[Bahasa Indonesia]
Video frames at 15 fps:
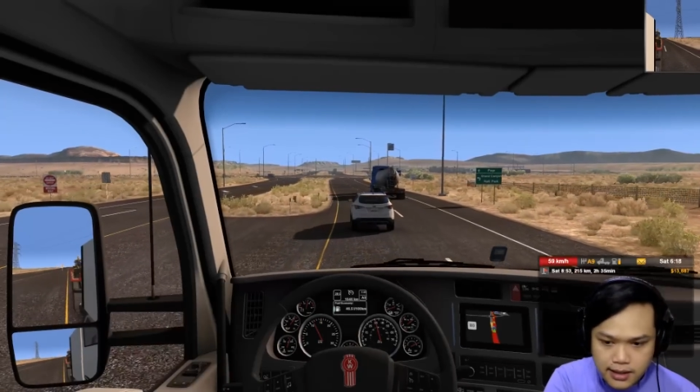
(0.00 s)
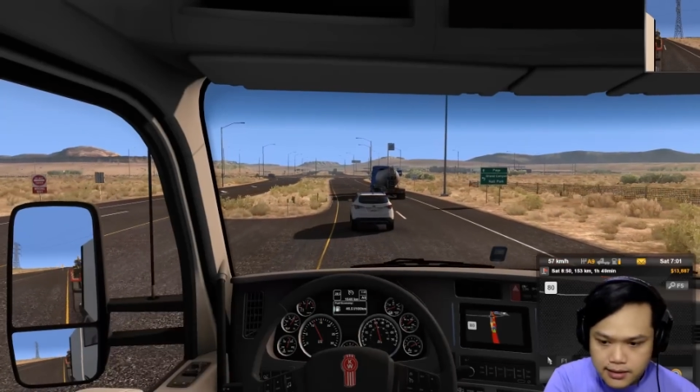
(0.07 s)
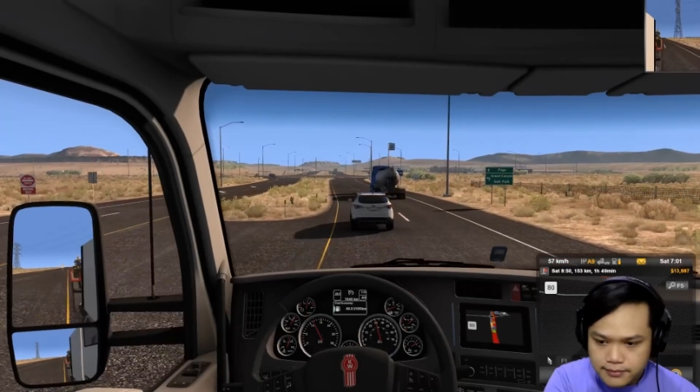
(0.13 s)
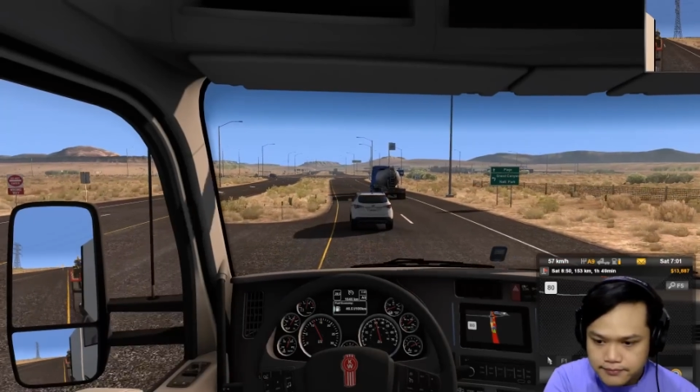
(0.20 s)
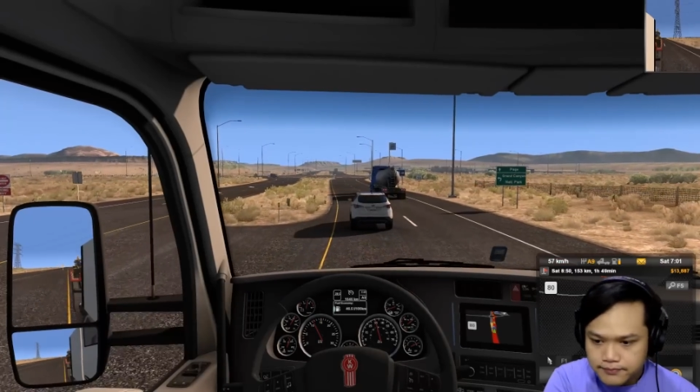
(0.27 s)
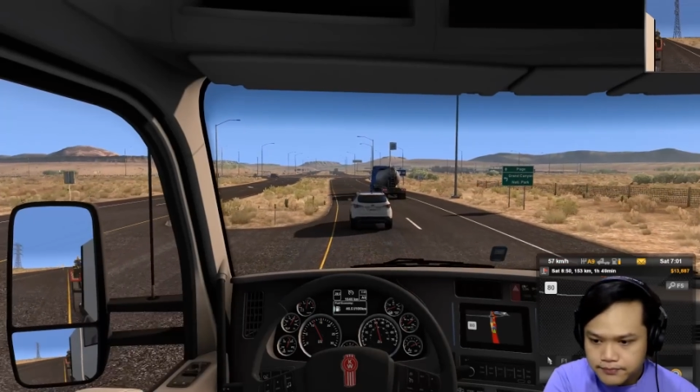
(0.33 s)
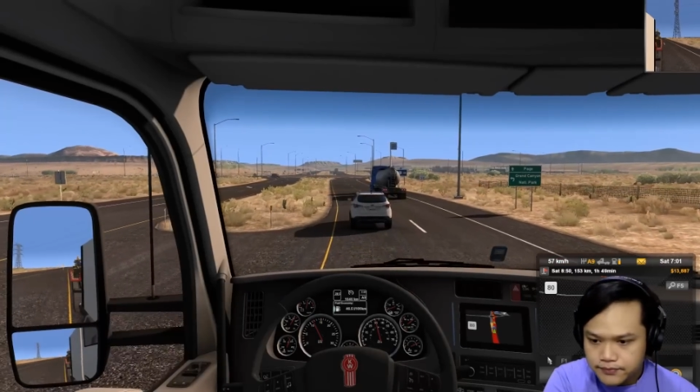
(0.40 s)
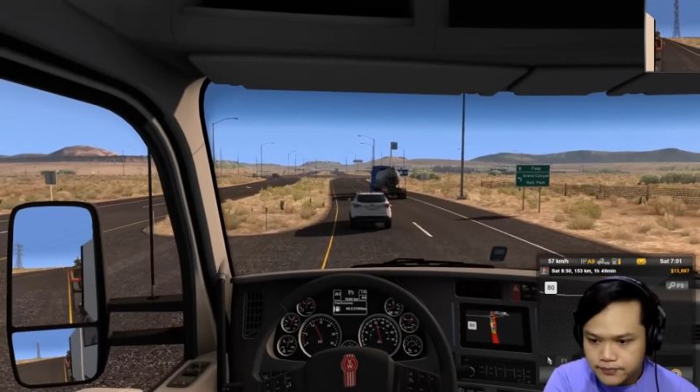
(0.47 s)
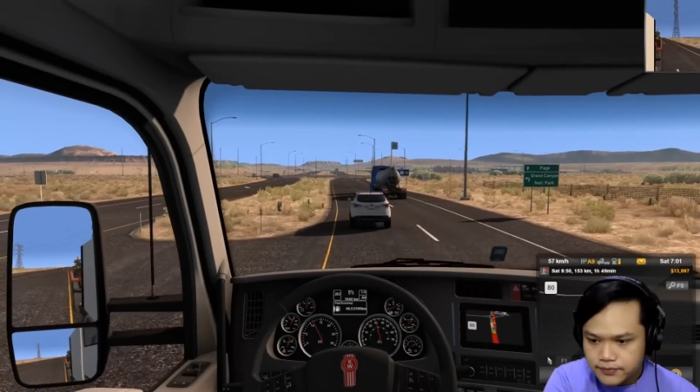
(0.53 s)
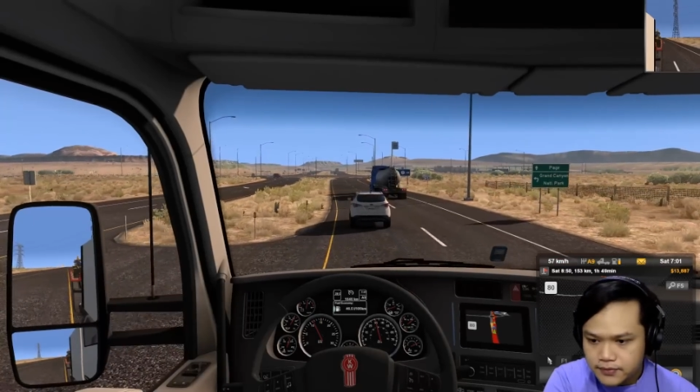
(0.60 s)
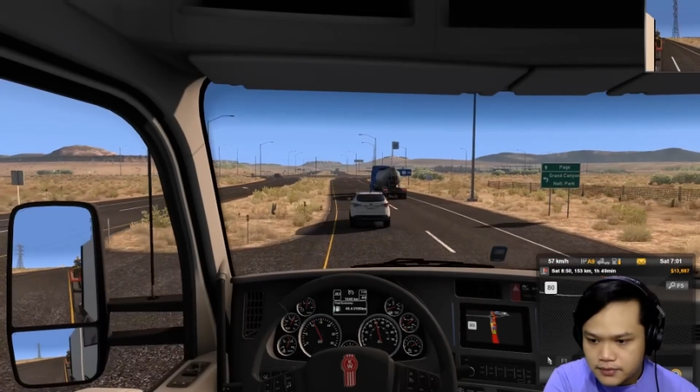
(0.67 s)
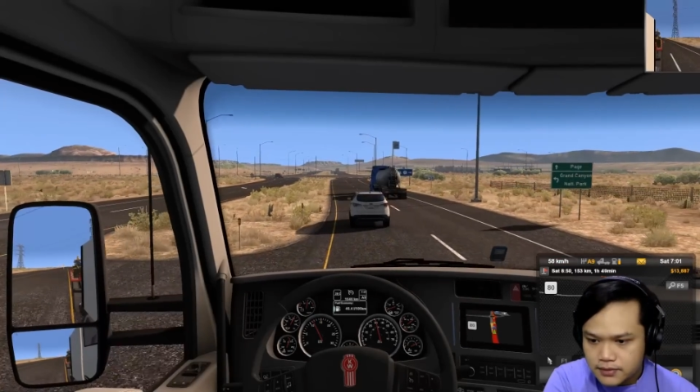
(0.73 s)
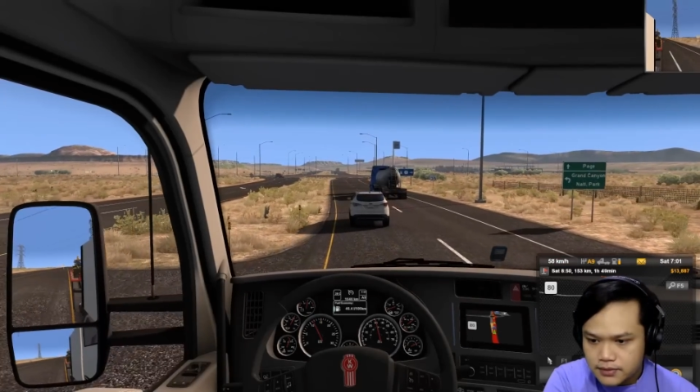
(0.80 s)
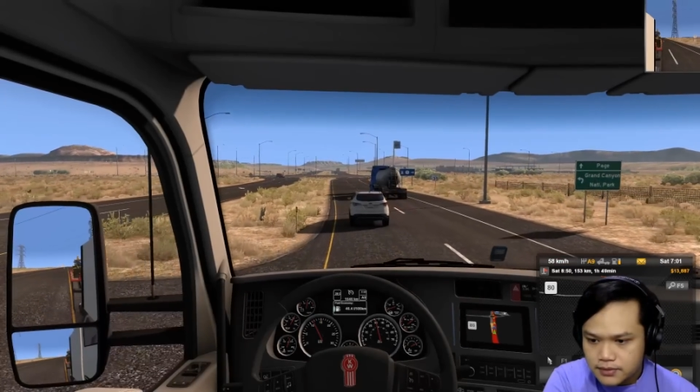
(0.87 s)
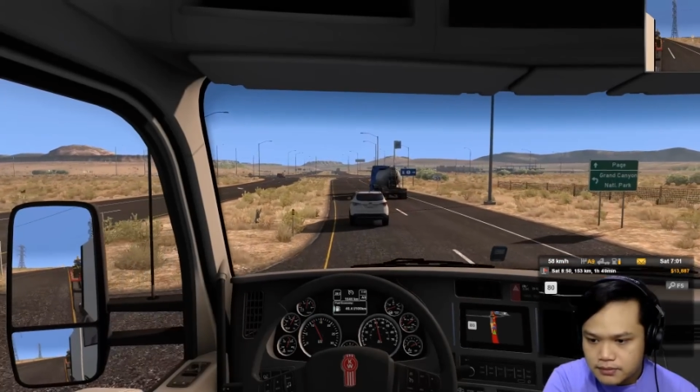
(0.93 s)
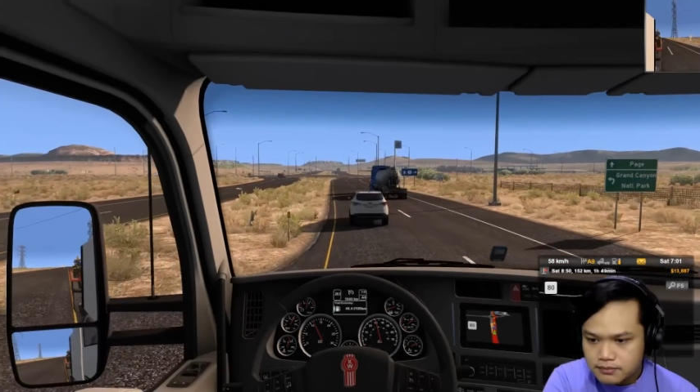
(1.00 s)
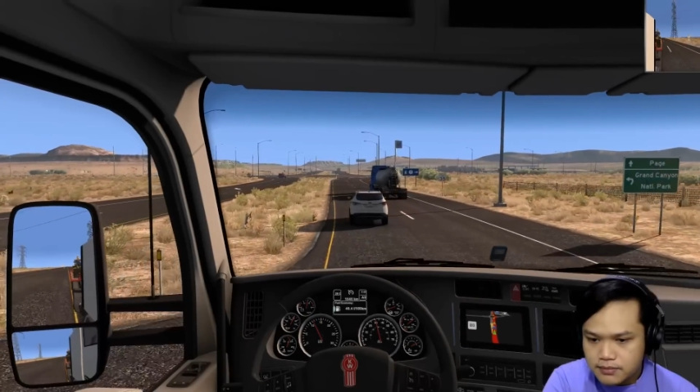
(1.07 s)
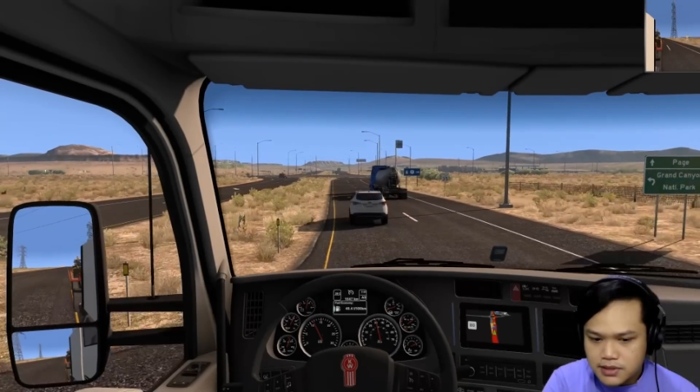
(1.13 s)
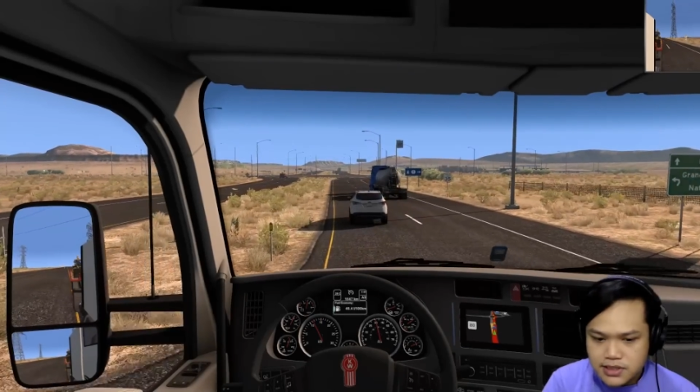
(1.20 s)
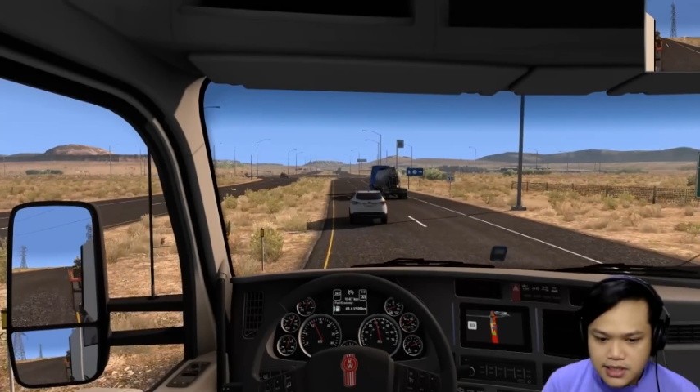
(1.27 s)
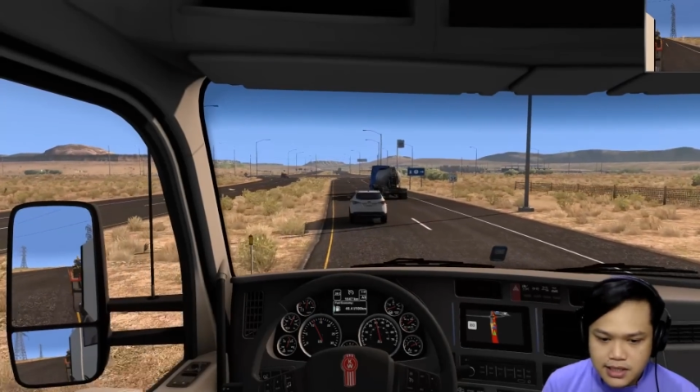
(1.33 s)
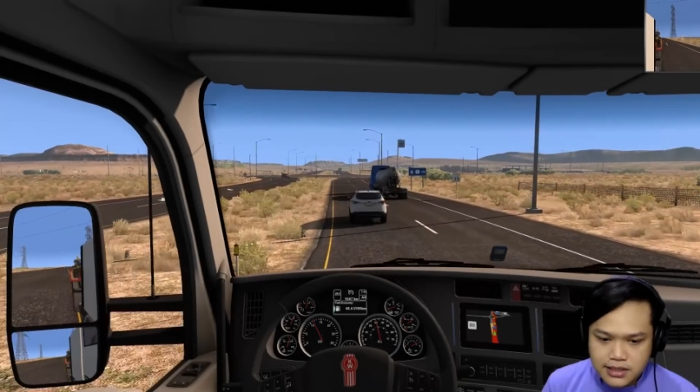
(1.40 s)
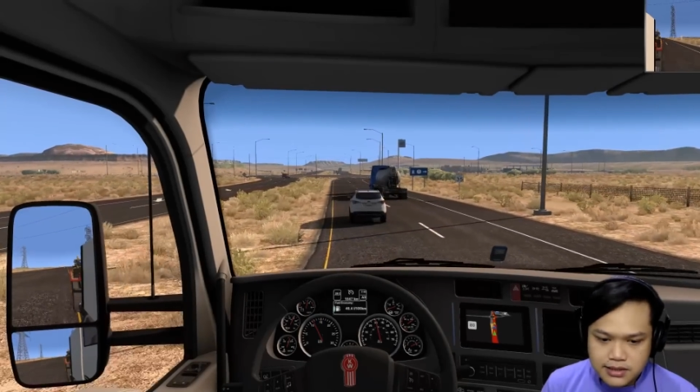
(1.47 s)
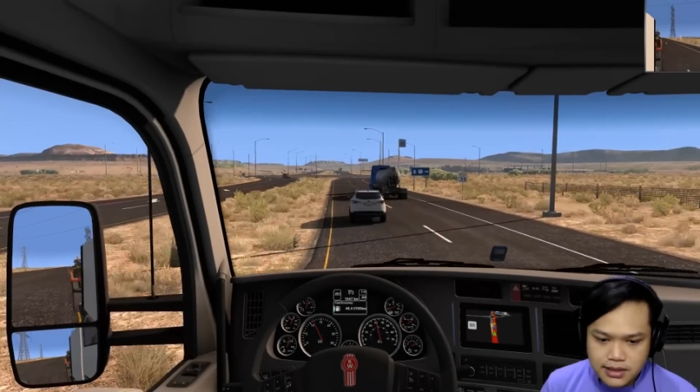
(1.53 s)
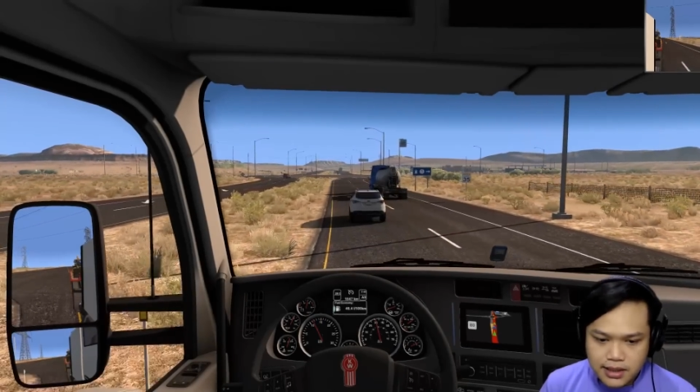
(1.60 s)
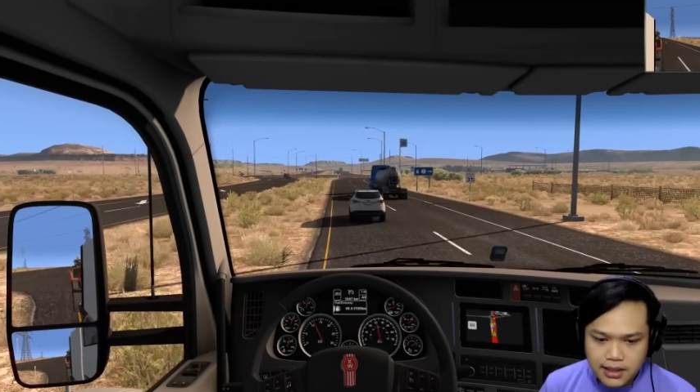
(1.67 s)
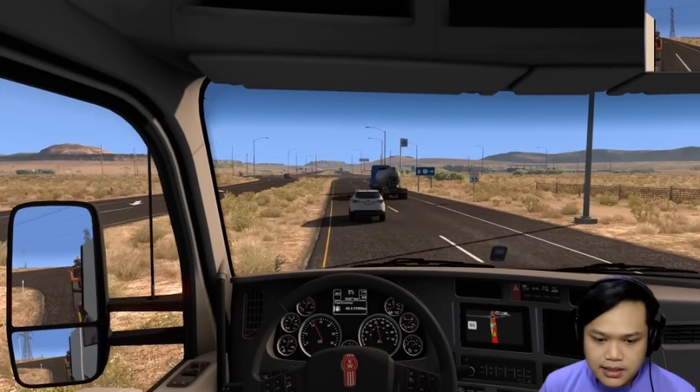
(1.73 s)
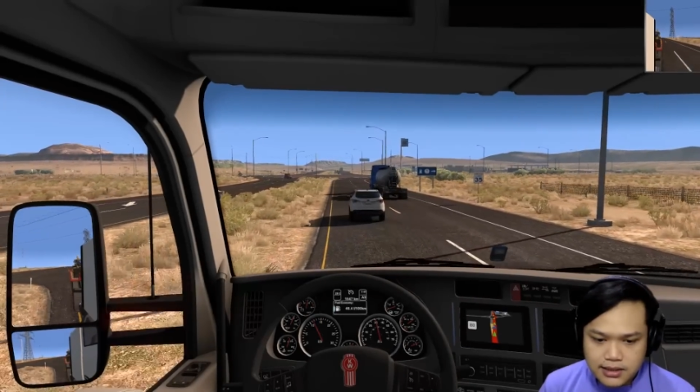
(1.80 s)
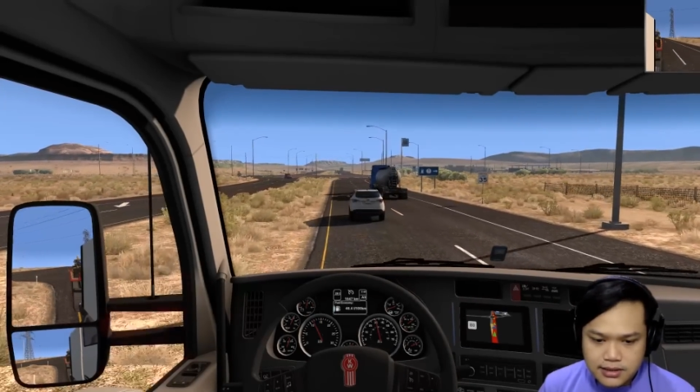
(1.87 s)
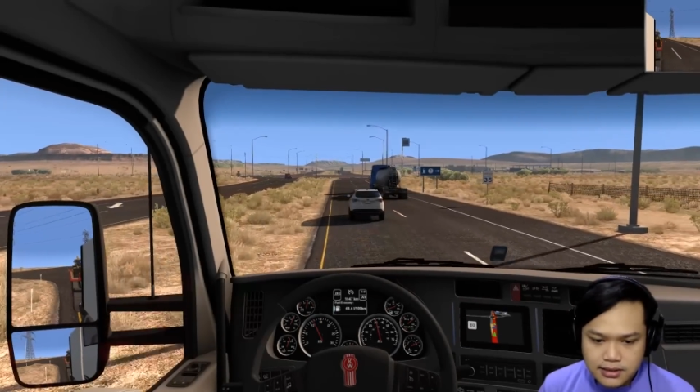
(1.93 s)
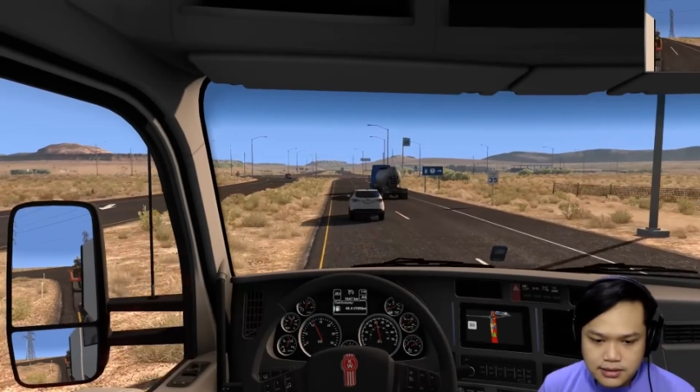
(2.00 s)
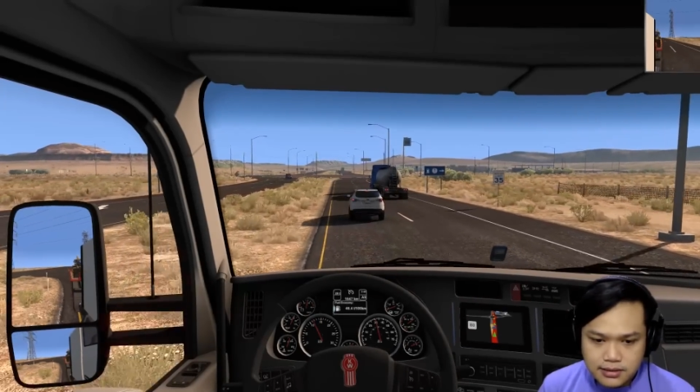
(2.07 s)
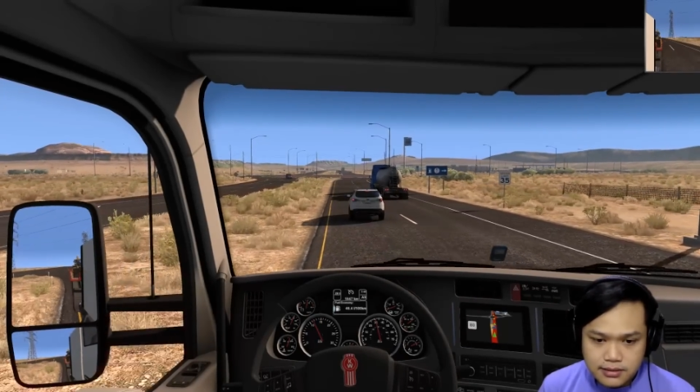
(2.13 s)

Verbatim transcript: ya? Masih ada setengah sih.